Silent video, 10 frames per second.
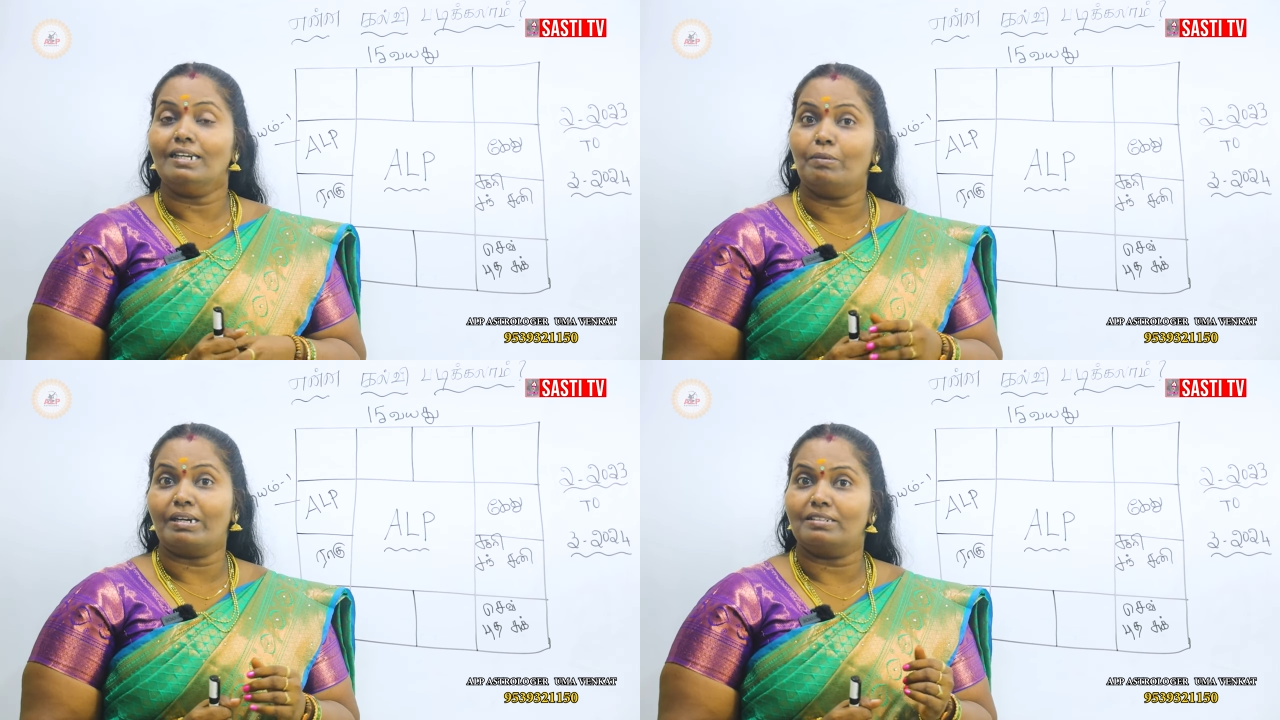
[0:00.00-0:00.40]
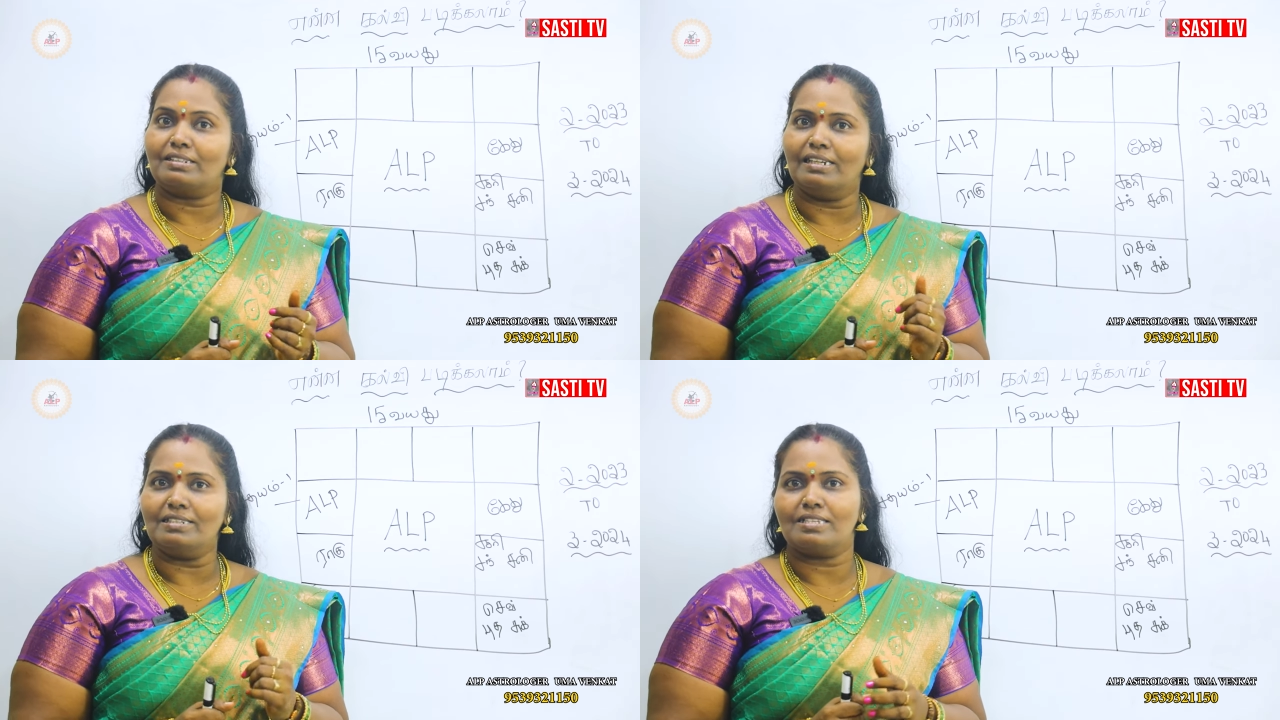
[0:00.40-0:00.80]
நமக்கு
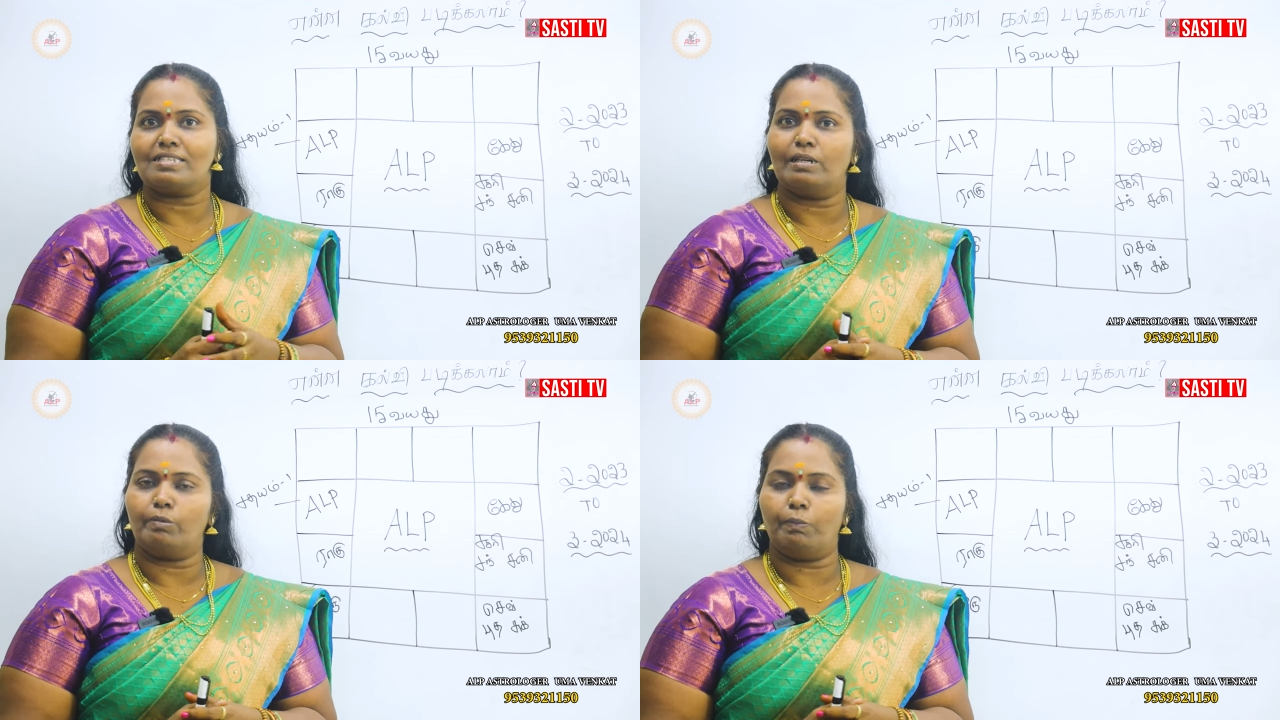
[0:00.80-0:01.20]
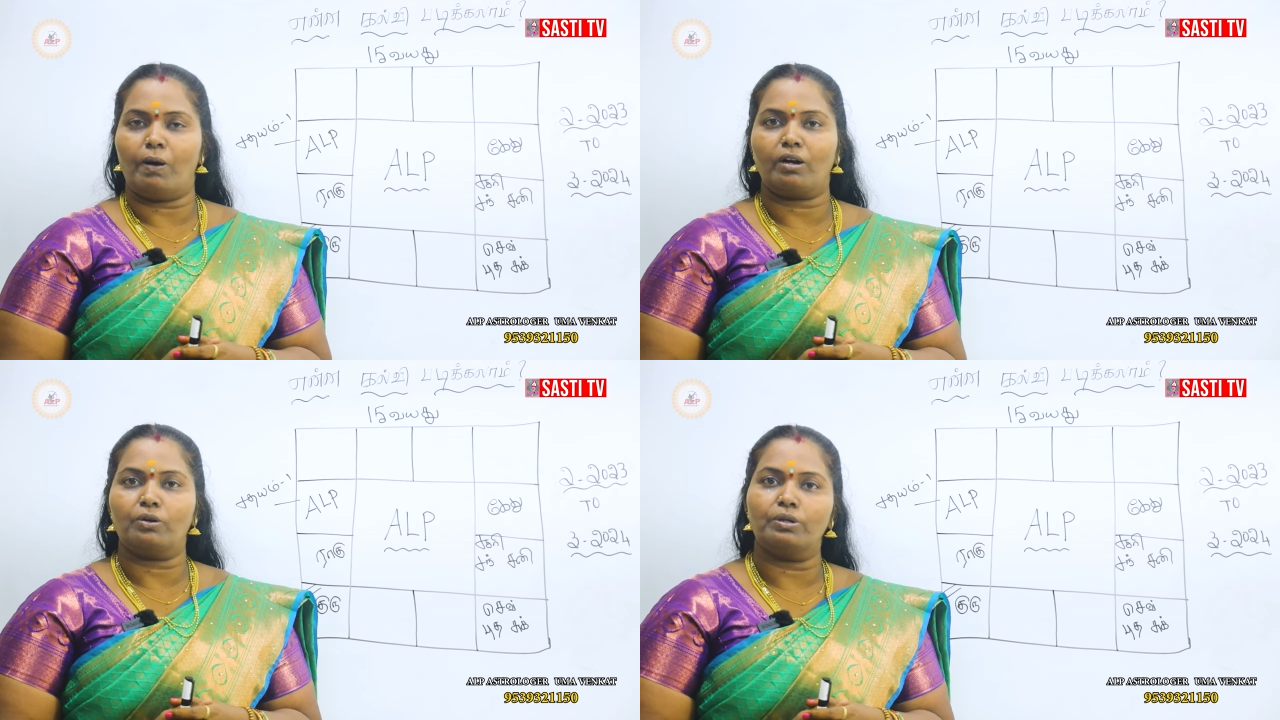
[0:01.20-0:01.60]
டிரான்சிஸ்டில் போய்
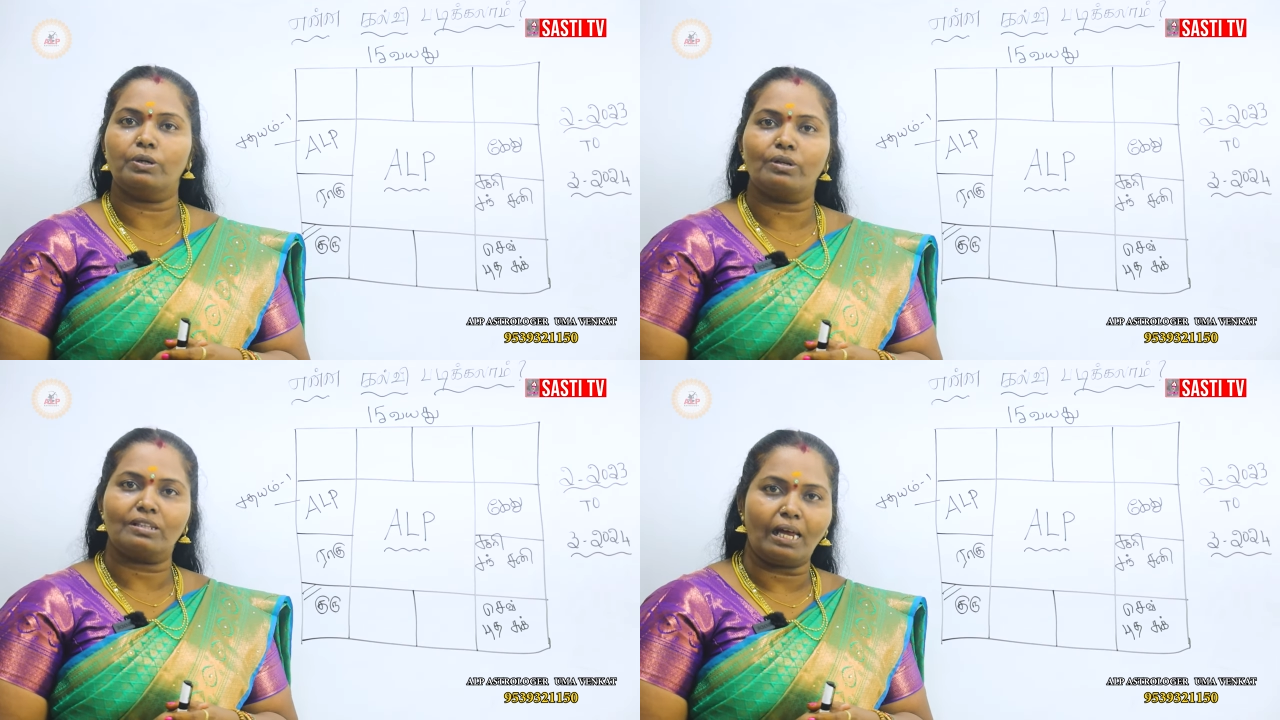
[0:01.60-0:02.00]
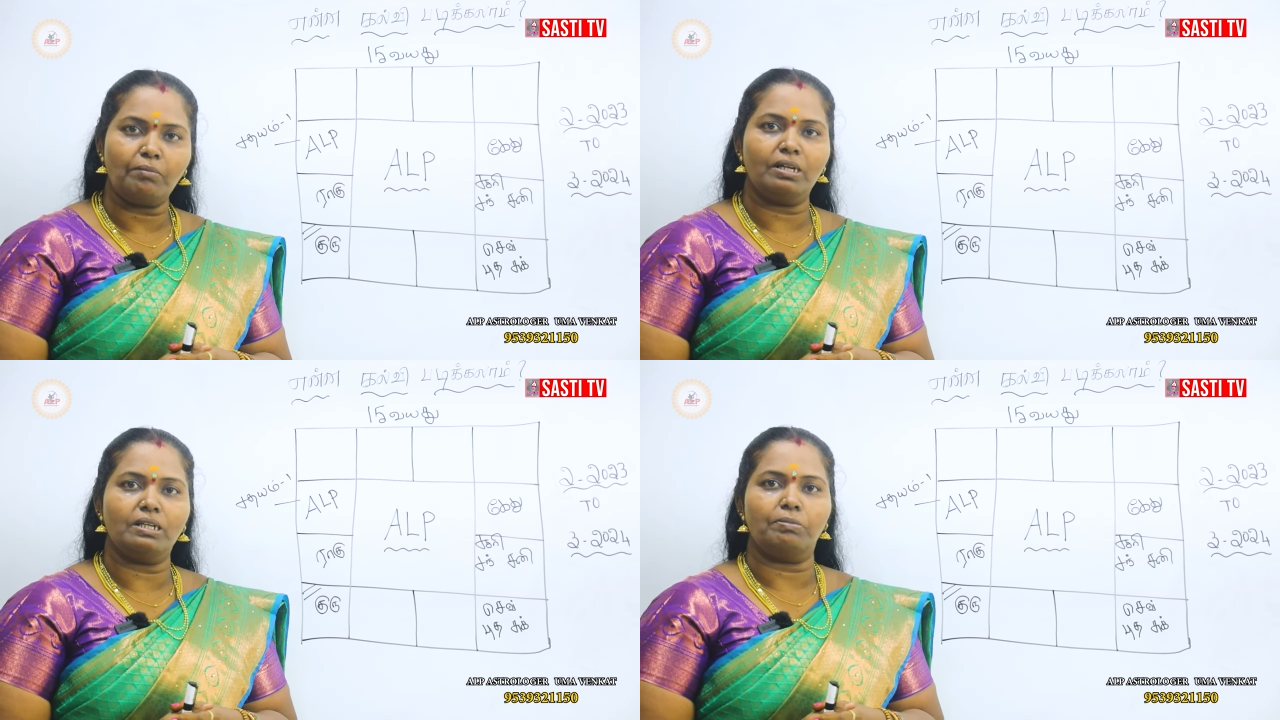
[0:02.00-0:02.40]
பார்க்கக்கூடிய ஒரு தன்மை